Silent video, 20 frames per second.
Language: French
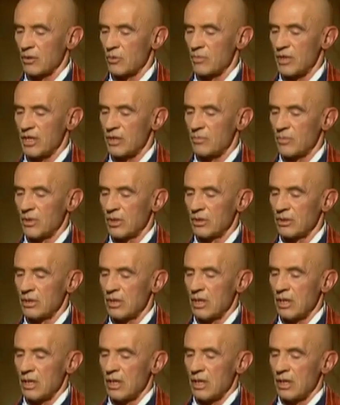complètement,
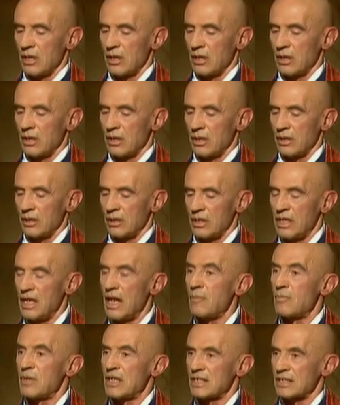
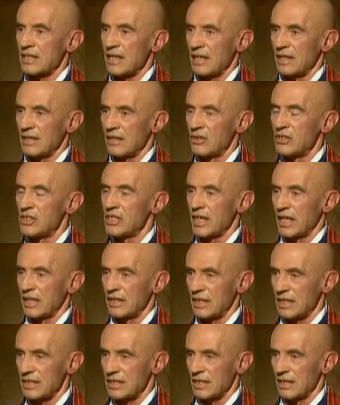il a appelé ça
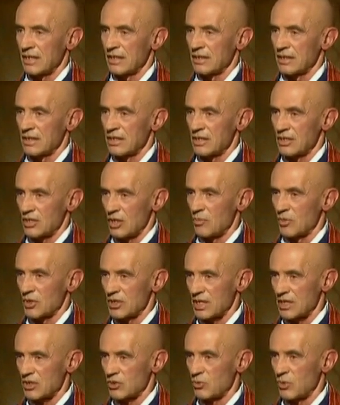shikantaza,
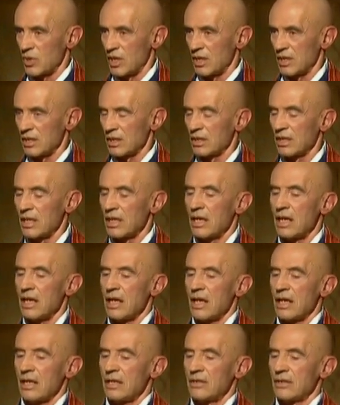seulement s'asseoir,
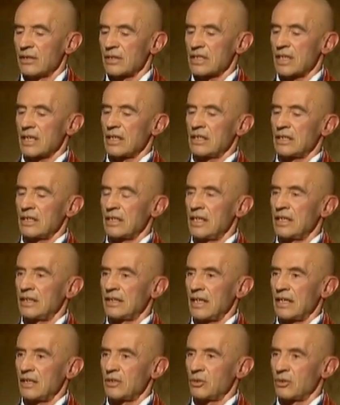dans un
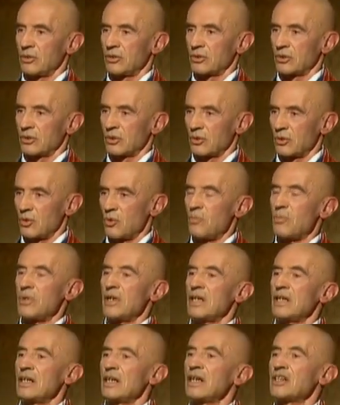état de
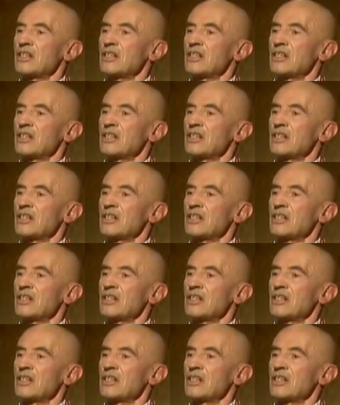complet